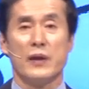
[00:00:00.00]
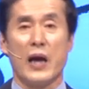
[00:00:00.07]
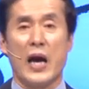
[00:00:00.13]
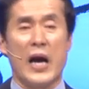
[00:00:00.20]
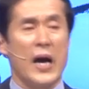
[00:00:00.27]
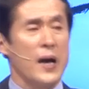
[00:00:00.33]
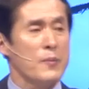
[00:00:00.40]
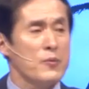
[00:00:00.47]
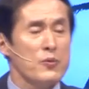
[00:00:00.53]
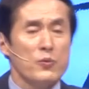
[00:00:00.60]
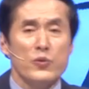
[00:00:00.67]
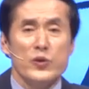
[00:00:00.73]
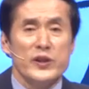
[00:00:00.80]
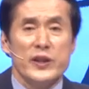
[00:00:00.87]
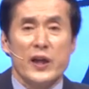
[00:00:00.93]
아무
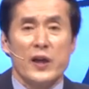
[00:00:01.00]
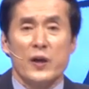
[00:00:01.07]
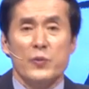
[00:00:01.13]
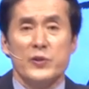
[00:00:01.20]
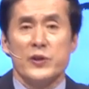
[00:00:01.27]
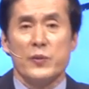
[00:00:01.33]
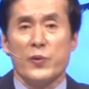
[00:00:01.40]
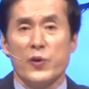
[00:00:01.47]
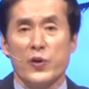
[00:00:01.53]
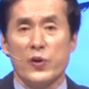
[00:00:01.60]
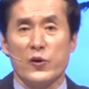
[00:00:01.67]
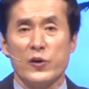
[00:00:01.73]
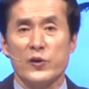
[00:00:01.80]
문제가 없어 보여요.